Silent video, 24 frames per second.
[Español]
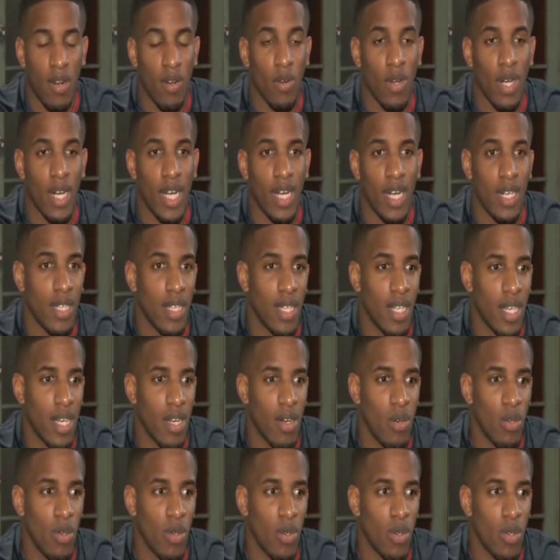que lograr,
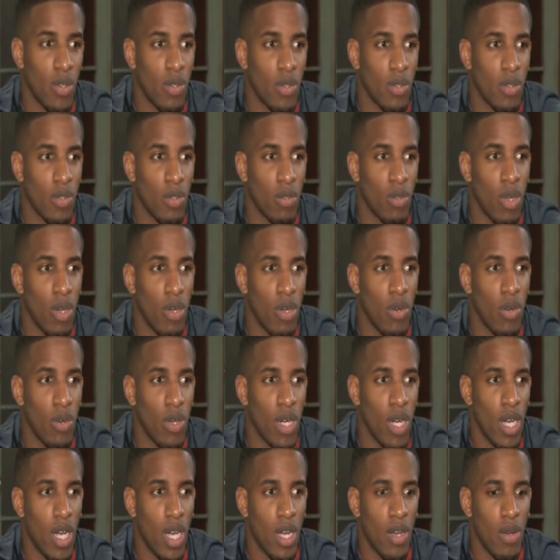que aún no he
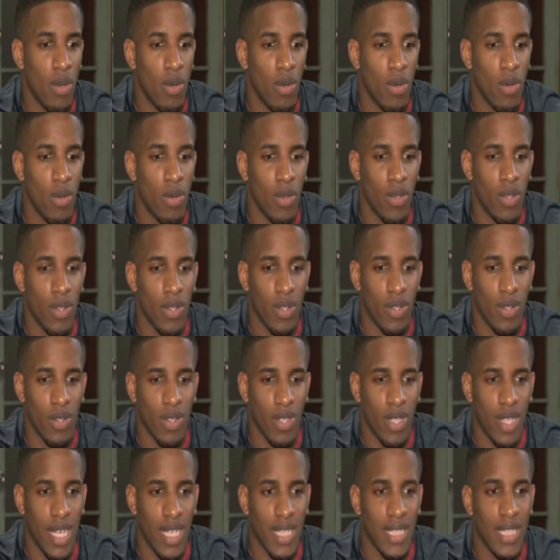logrado
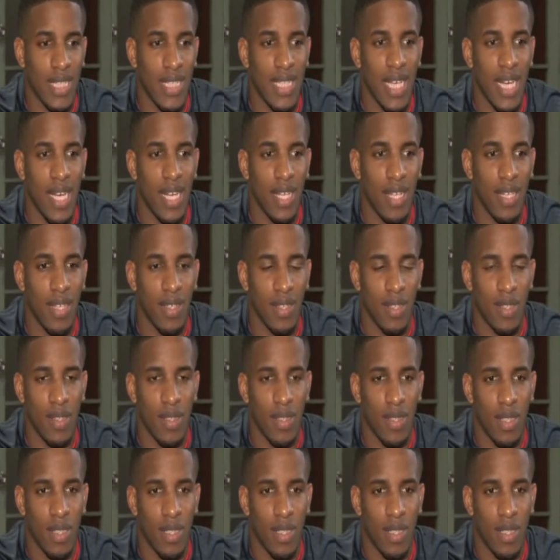casi nada,